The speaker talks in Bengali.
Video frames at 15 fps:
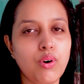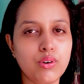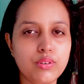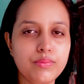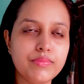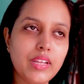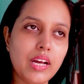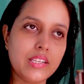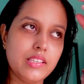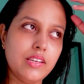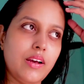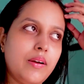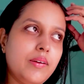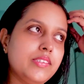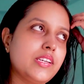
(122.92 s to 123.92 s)
গরম তাতে
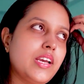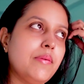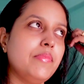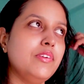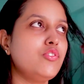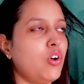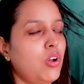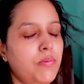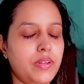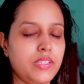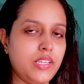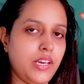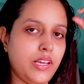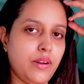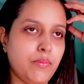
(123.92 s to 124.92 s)
আজকে আমরা জল ভাত
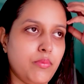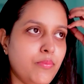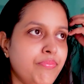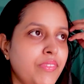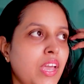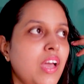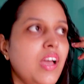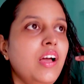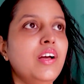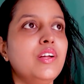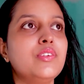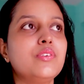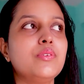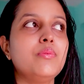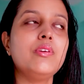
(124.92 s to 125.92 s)
খেয়ে নেবো
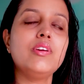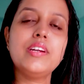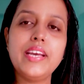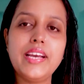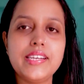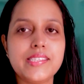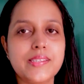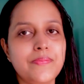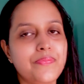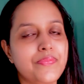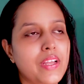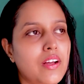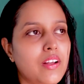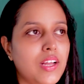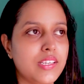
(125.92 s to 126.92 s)
তো বললো ঠিক আছে
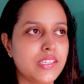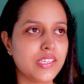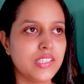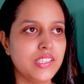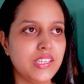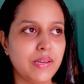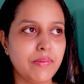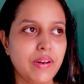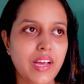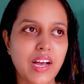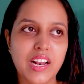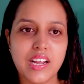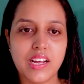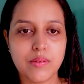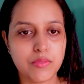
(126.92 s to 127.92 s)
তাহলে আজকে দিনের বেলা
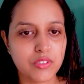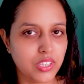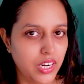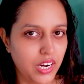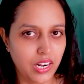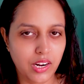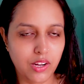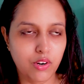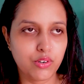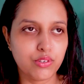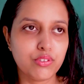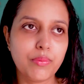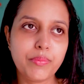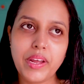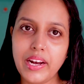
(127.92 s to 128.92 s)
হালকার মধ্যে রান্না করো
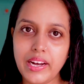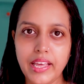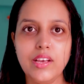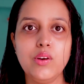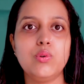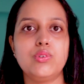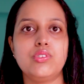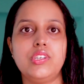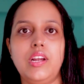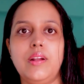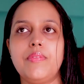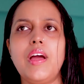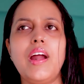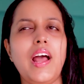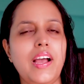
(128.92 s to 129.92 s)
তো আমি এটাই
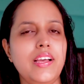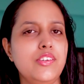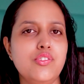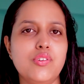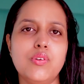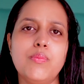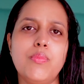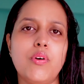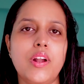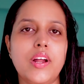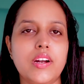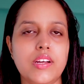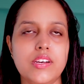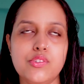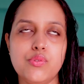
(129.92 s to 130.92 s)
করছিলাম আর আইর জন্য পরে
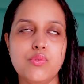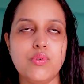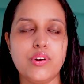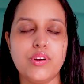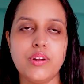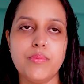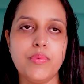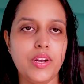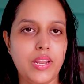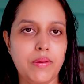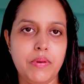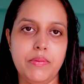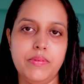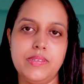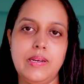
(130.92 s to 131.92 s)
একটা কিছু করে নেবো এটাই
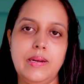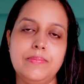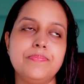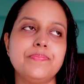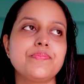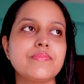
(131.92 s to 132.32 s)
ভেবেছিলাম